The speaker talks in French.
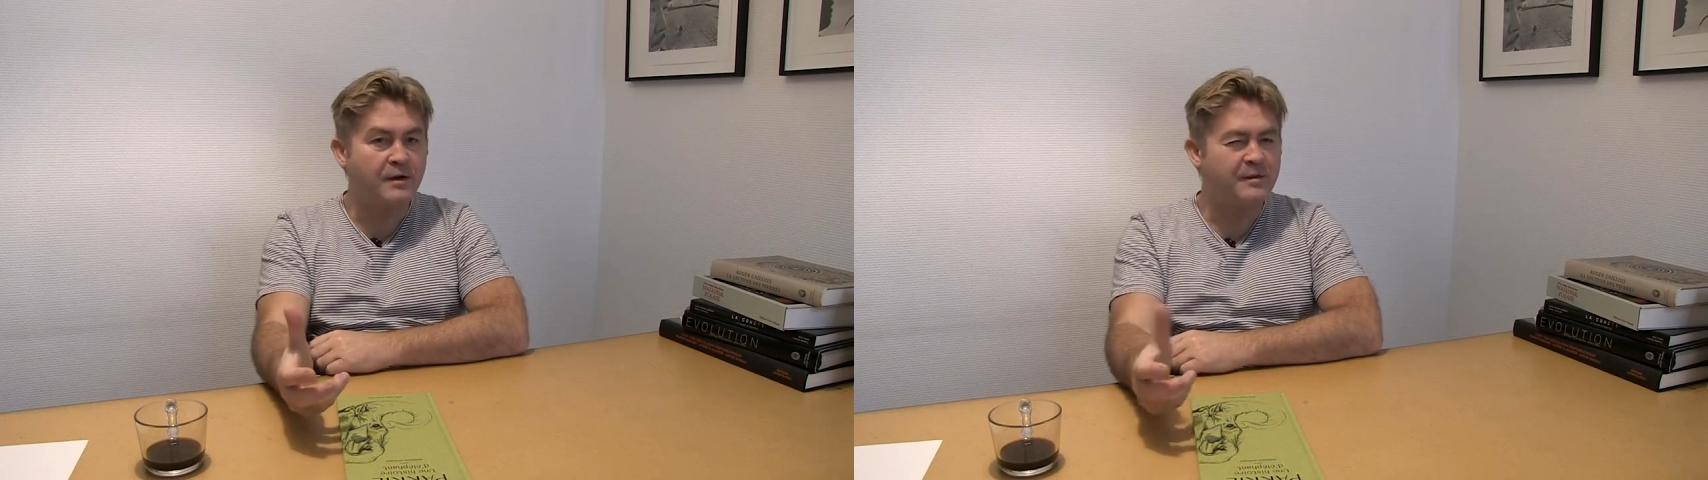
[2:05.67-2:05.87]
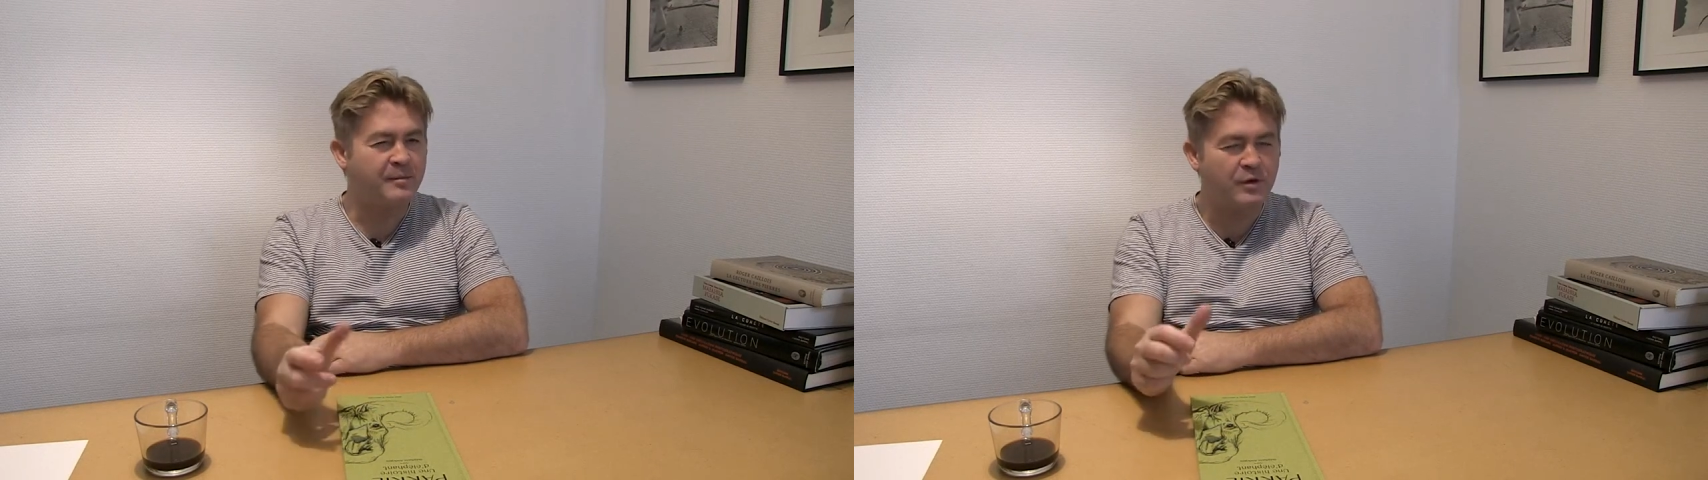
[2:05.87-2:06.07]
et
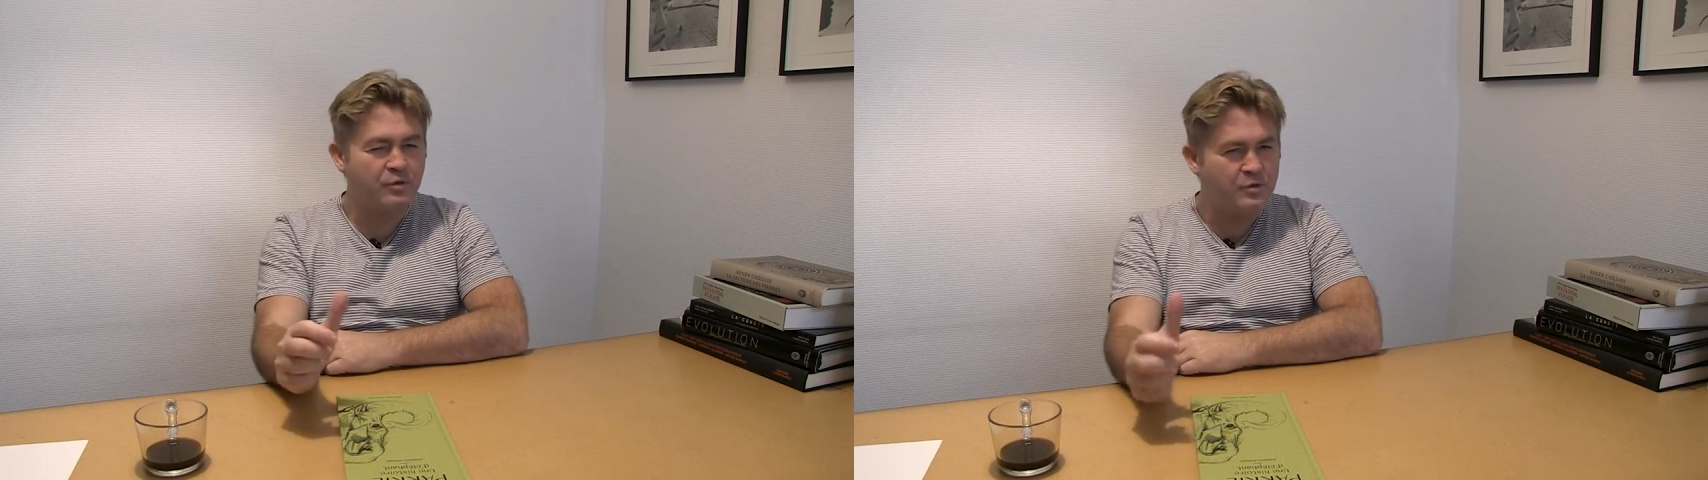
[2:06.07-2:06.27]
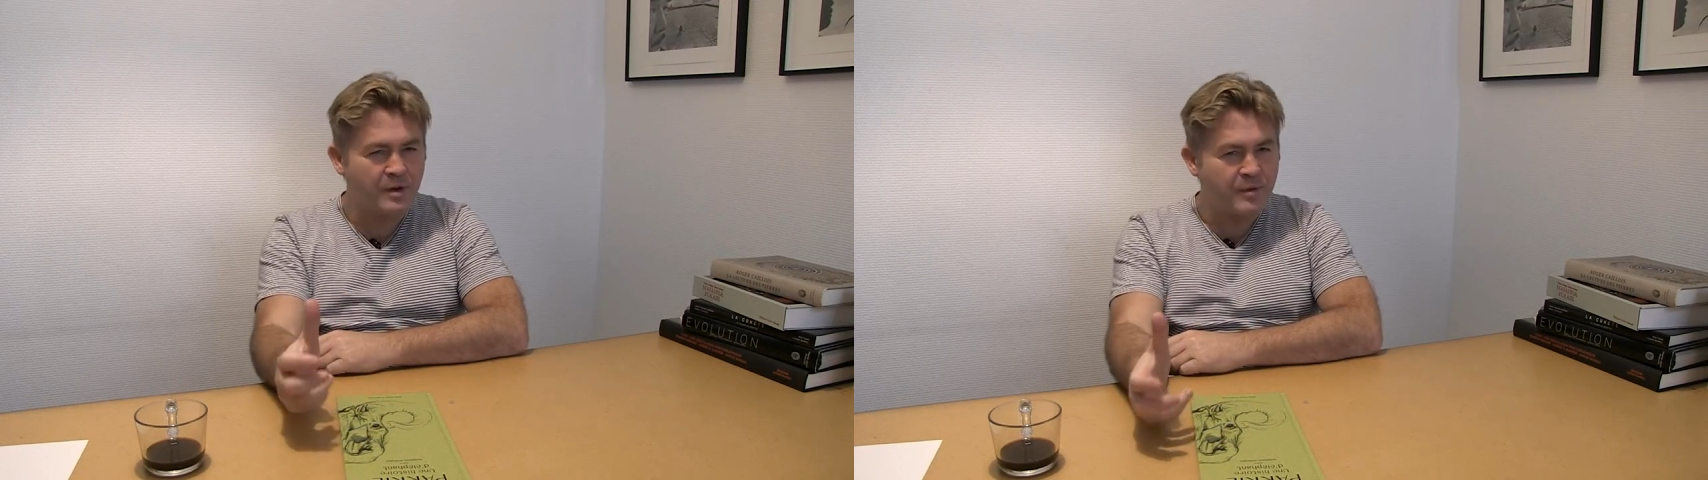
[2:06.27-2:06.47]
c'est pas du
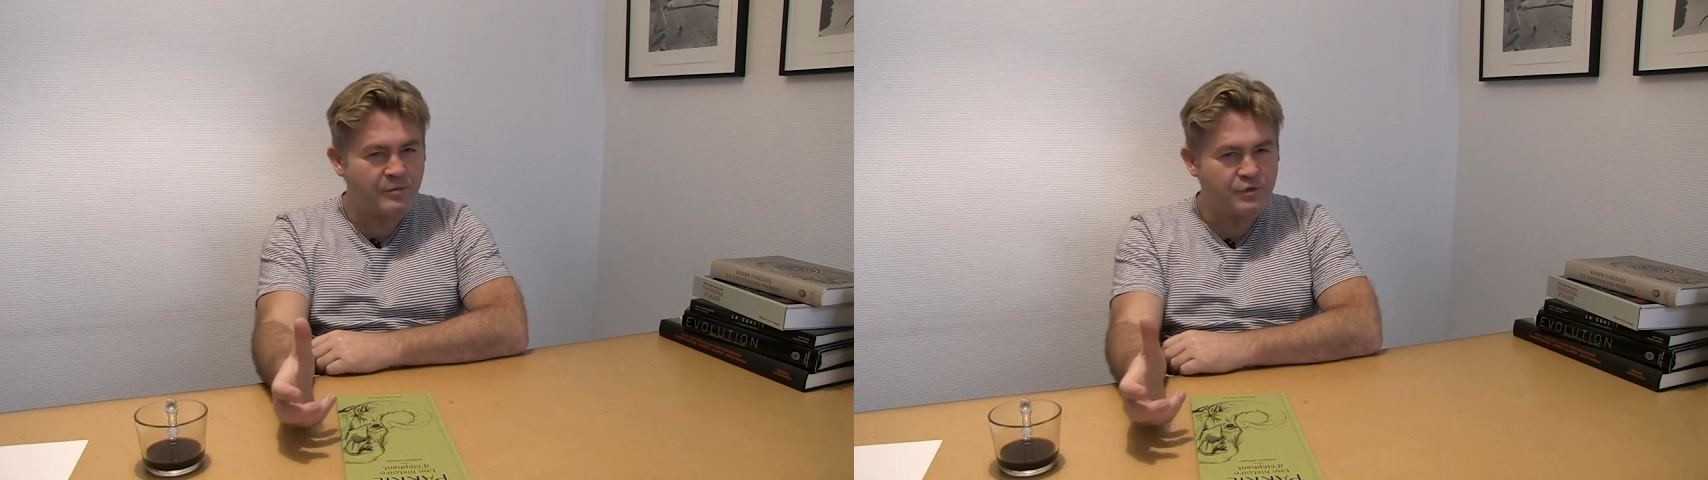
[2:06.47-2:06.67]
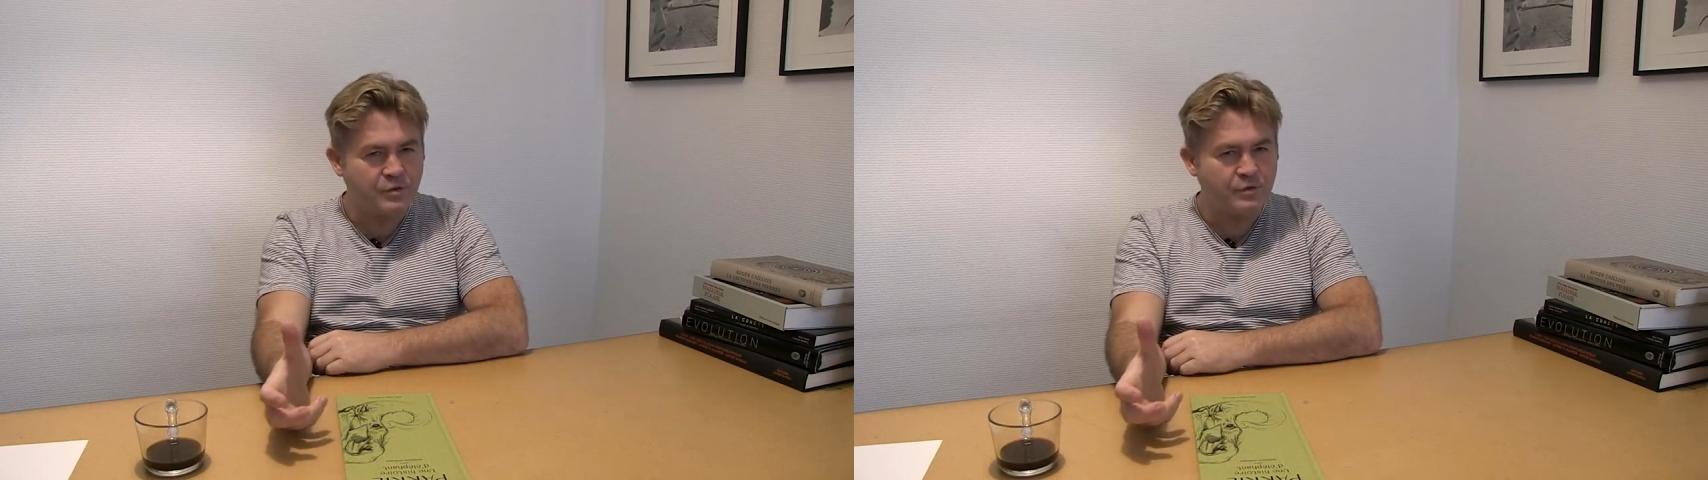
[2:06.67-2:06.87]
tout la
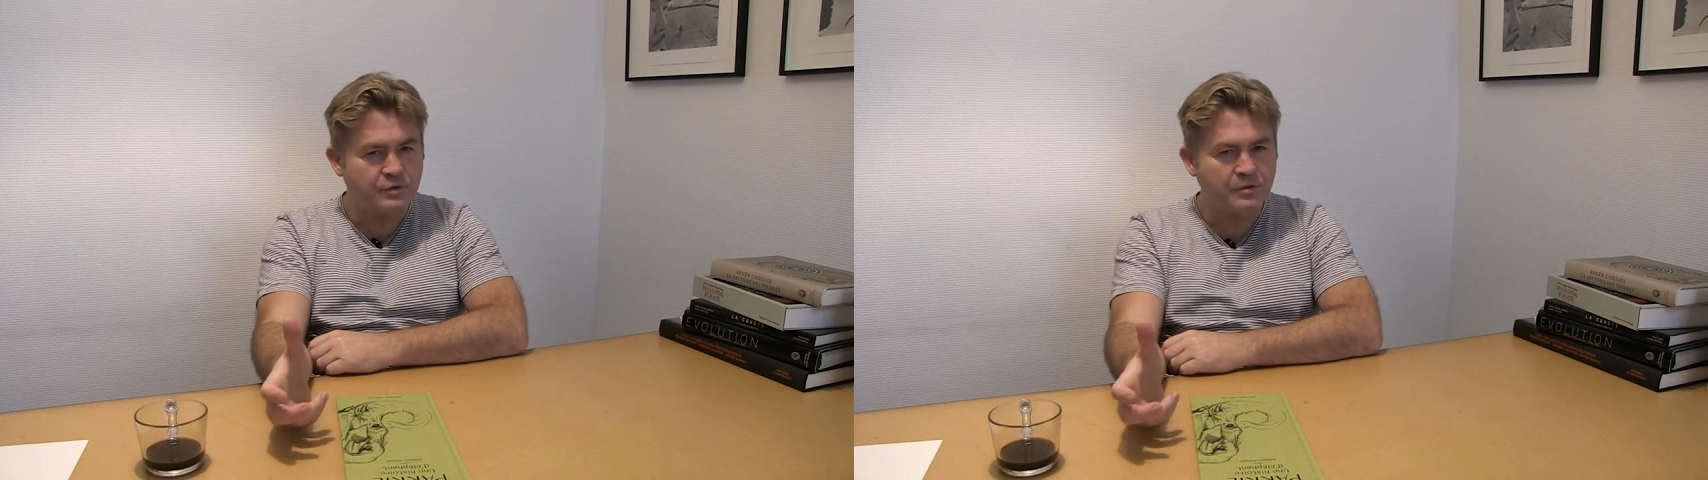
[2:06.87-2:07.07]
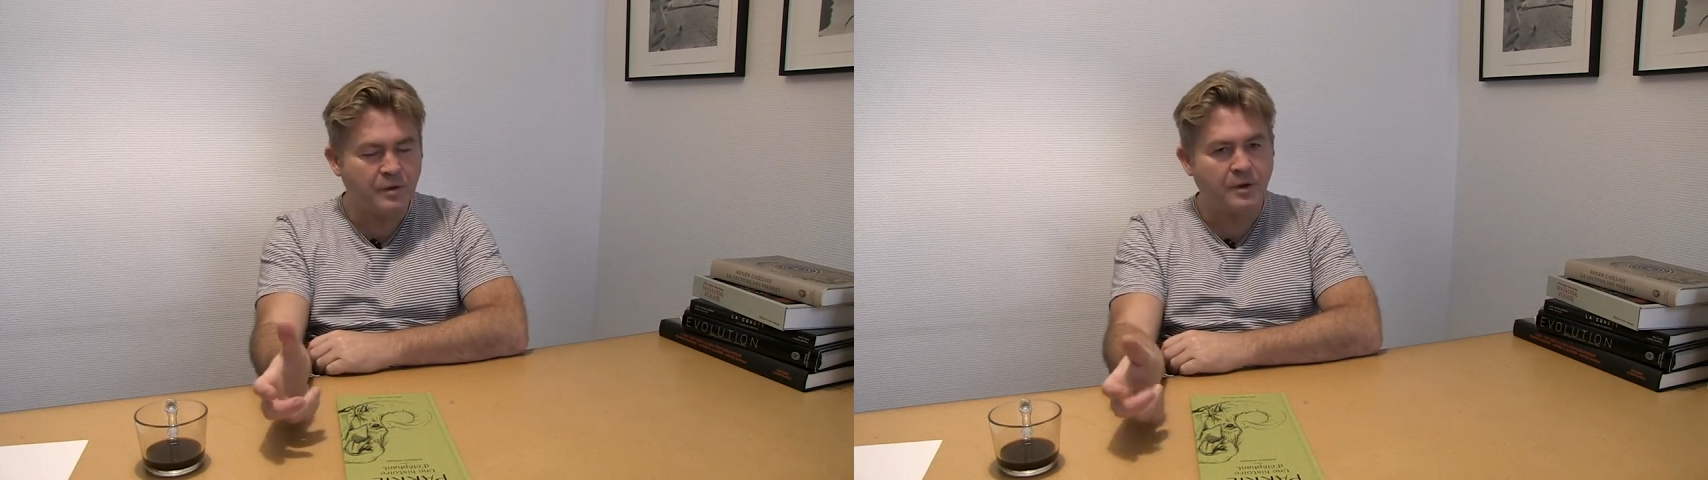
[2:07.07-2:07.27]
même
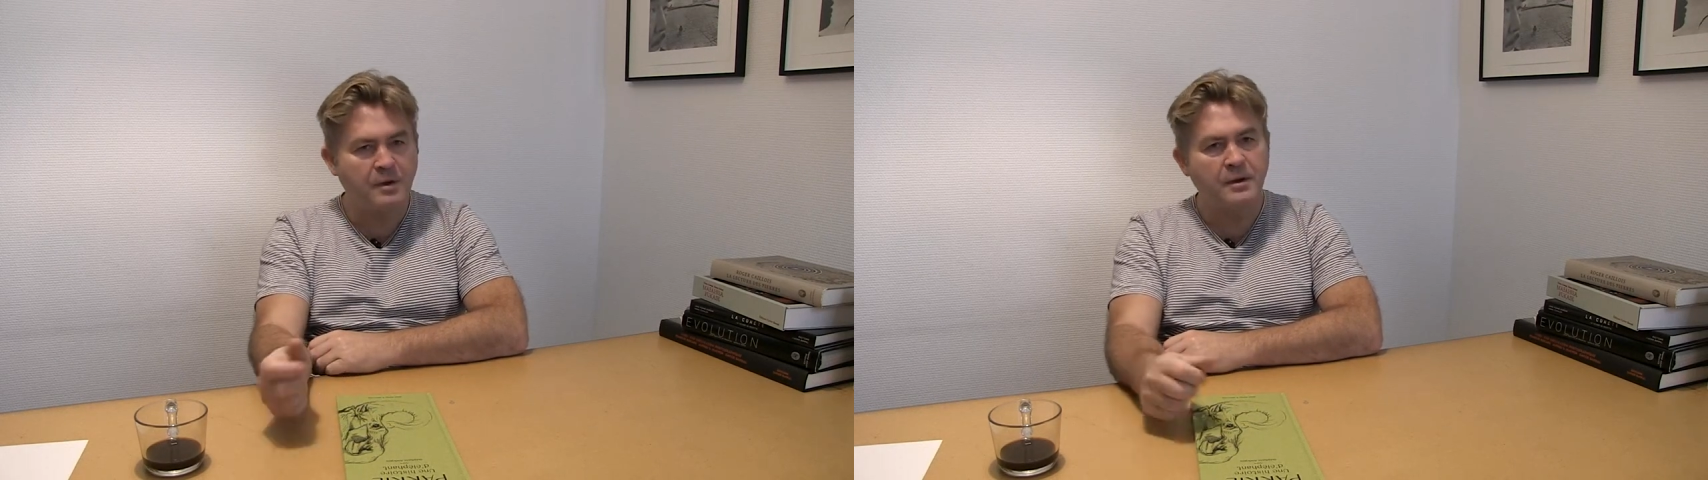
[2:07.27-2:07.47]
chose, quoi.